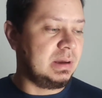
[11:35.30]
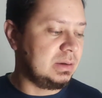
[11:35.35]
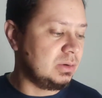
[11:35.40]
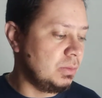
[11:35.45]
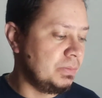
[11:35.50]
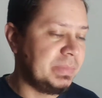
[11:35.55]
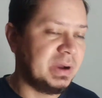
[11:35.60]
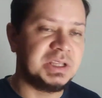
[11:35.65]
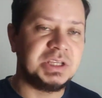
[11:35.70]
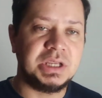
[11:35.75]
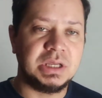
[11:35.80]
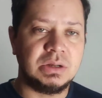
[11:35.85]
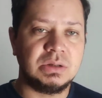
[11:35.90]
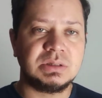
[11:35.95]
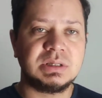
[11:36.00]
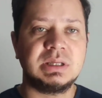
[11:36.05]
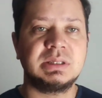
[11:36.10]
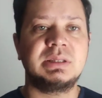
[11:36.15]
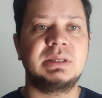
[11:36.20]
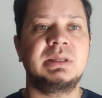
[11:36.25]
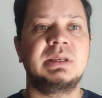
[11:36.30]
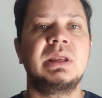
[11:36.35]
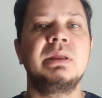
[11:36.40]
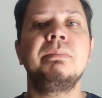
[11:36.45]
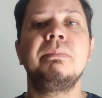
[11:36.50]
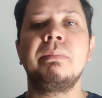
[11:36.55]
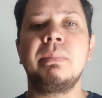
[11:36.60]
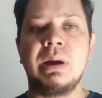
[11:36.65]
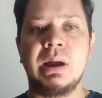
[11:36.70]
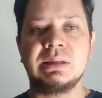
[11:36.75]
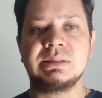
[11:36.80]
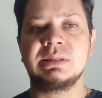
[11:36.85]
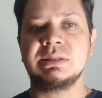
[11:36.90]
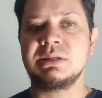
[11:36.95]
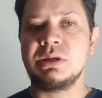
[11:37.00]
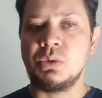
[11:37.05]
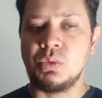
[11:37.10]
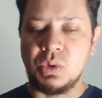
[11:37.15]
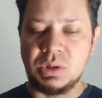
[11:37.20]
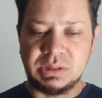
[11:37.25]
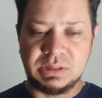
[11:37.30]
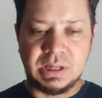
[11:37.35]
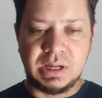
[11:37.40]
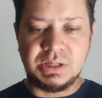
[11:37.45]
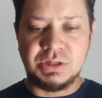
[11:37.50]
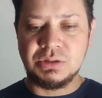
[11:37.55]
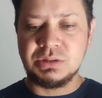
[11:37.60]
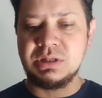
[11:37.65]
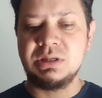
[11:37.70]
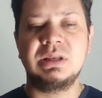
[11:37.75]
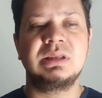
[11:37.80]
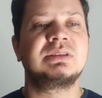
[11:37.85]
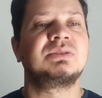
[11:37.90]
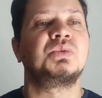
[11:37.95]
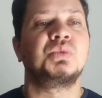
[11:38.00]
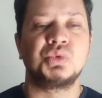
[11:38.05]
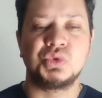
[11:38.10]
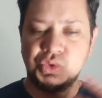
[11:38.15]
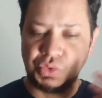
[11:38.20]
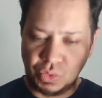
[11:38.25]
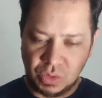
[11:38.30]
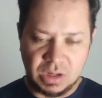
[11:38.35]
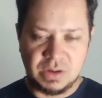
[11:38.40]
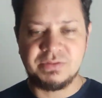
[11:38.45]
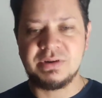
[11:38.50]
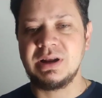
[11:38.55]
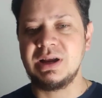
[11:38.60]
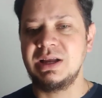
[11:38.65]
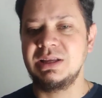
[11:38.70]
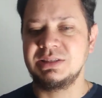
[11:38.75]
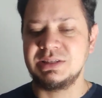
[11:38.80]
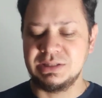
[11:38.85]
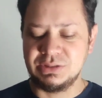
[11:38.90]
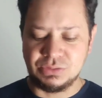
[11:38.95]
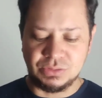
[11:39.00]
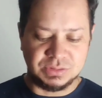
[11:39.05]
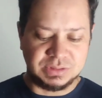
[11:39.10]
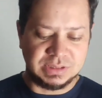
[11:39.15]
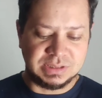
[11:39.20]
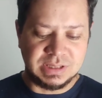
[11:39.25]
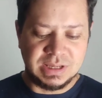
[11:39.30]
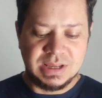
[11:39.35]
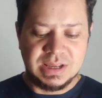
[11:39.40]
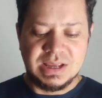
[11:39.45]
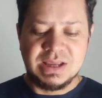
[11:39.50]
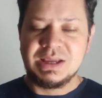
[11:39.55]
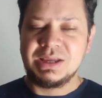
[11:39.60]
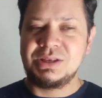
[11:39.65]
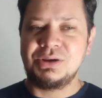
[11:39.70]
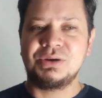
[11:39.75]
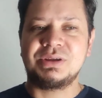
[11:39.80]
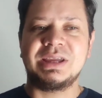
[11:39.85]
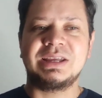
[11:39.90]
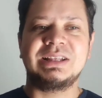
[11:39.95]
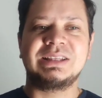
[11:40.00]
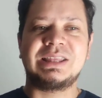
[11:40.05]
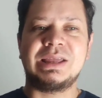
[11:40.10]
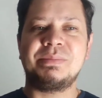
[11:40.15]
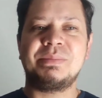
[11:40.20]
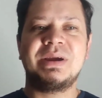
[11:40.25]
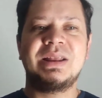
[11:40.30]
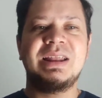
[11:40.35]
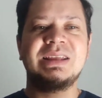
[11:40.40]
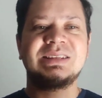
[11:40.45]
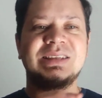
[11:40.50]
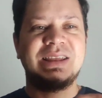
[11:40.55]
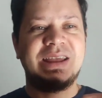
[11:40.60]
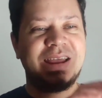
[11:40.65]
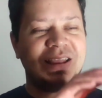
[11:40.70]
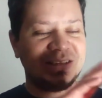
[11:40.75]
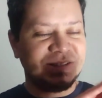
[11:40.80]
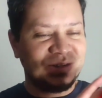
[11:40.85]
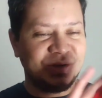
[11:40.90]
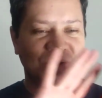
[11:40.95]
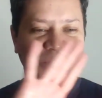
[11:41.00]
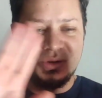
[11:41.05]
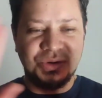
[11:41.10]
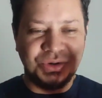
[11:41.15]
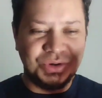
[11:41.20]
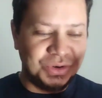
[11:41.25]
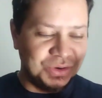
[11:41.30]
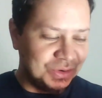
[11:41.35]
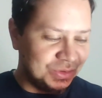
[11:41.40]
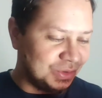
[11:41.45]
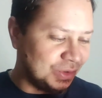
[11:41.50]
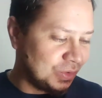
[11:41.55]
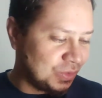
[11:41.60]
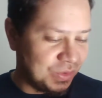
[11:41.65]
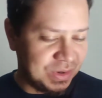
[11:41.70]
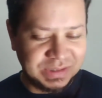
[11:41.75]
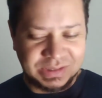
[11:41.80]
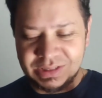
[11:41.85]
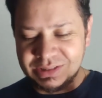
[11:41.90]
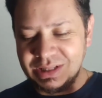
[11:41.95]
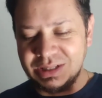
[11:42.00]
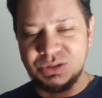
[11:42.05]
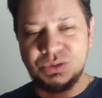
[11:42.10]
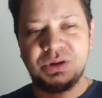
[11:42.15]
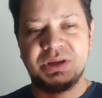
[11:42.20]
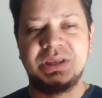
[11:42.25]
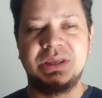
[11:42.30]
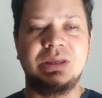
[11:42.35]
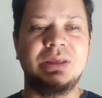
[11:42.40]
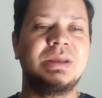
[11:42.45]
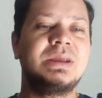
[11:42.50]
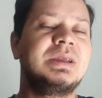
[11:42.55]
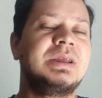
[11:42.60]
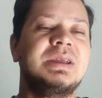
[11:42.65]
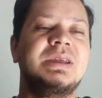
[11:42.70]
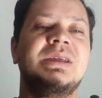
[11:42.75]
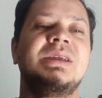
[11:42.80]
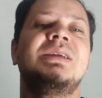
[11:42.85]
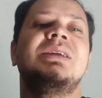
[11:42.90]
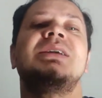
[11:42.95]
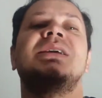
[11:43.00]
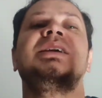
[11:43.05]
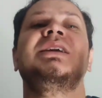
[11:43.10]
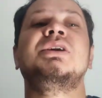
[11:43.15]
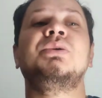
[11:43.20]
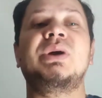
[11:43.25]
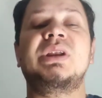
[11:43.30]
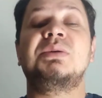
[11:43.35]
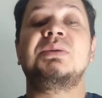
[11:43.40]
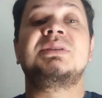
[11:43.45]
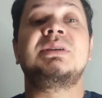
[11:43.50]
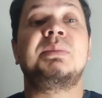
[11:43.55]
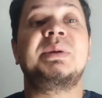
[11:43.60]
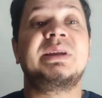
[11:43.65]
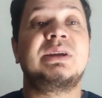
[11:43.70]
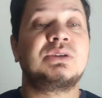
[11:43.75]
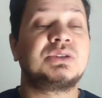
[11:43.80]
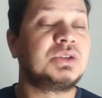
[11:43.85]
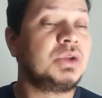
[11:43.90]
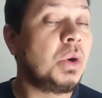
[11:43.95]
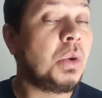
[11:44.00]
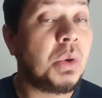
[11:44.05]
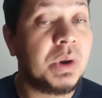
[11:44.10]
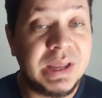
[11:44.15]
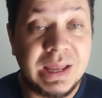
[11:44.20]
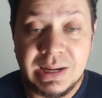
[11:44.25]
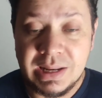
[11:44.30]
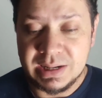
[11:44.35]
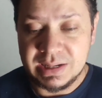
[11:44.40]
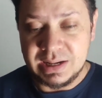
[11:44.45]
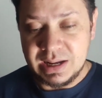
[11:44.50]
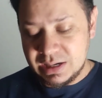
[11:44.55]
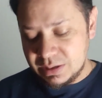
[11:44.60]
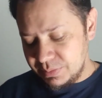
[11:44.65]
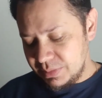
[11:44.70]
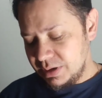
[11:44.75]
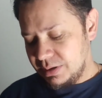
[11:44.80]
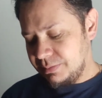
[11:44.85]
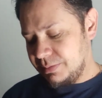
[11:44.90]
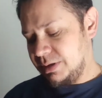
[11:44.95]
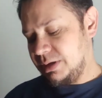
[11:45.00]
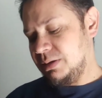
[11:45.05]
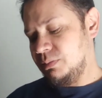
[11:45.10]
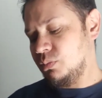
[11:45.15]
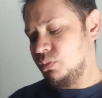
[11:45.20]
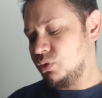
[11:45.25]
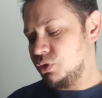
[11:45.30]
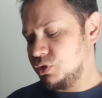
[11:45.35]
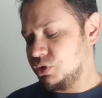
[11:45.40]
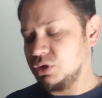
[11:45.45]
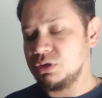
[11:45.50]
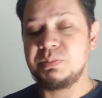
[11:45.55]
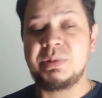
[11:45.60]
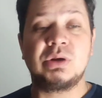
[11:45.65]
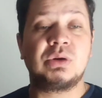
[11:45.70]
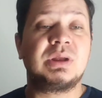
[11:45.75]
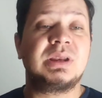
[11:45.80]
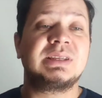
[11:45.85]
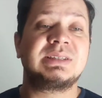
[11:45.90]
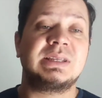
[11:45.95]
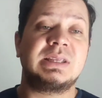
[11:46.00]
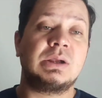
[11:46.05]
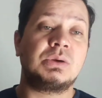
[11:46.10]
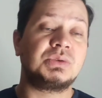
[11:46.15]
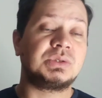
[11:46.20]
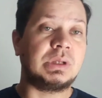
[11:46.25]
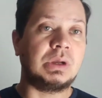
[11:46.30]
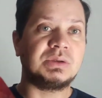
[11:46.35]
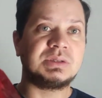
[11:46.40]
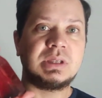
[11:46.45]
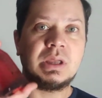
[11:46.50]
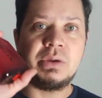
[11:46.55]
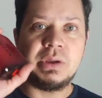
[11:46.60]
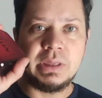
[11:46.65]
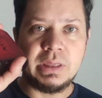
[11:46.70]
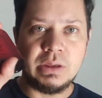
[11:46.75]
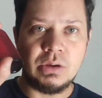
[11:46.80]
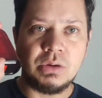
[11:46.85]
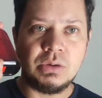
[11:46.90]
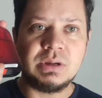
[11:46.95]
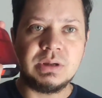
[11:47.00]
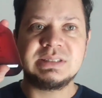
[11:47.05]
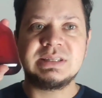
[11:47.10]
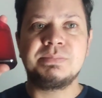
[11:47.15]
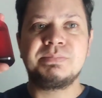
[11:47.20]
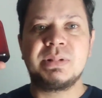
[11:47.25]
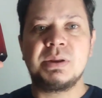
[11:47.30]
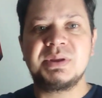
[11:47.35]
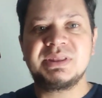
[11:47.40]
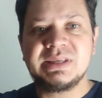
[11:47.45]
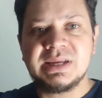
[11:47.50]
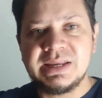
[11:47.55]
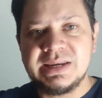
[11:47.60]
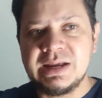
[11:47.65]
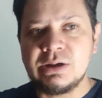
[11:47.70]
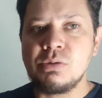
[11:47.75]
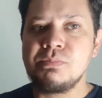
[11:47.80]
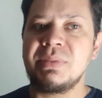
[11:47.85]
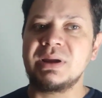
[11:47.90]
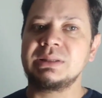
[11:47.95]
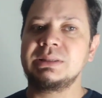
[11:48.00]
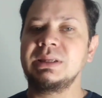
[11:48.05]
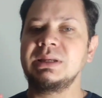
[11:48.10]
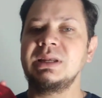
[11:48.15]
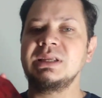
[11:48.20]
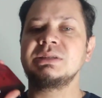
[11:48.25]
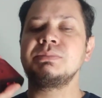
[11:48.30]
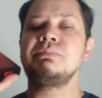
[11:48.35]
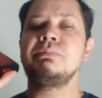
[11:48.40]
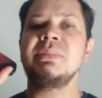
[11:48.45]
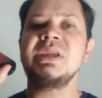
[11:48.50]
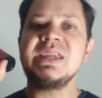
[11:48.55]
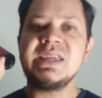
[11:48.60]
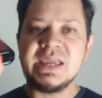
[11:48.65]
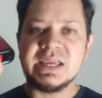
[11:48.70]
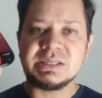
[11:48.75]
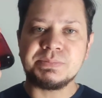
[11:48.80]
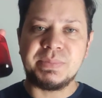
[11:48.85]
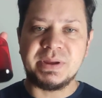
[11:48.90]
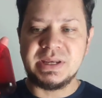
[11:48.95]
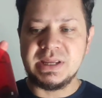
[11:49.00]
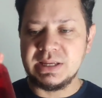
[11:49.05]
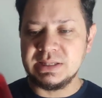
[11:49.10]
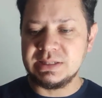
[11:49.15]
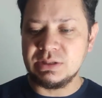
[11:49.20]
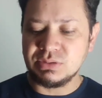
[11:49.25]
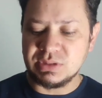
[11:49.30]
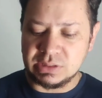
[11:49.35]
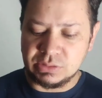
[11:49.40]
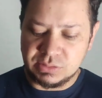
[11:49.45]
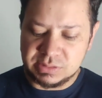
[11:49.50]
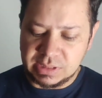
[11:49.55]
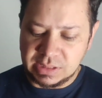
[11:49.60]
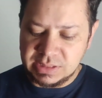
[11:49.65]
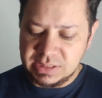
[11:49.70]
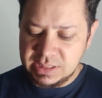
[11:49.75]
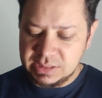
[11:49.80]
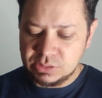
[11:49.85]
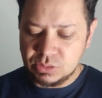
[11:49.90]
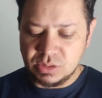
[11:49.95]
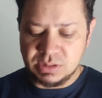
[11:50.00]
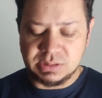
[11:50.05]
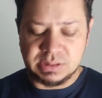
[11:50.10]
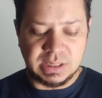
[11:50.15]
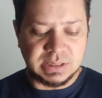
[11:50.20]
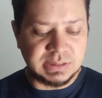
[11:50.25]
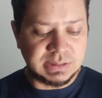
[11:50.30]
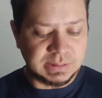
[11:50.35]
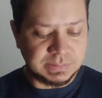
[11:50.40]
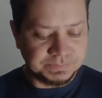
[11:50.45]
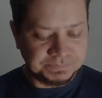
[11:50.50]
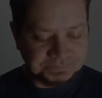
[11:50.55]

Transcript: compañeros que tienen más de 50 años y les gustó la fragancia. Entonces creo que el tema de las edades no, no, no, no cuenta tanto aquí. Y bueno, mis amigos, no voy a alargarme mucho, espero que les haya gustado este video. Simplemente quería compartirles mi experiencia usando esta Nitro Intense.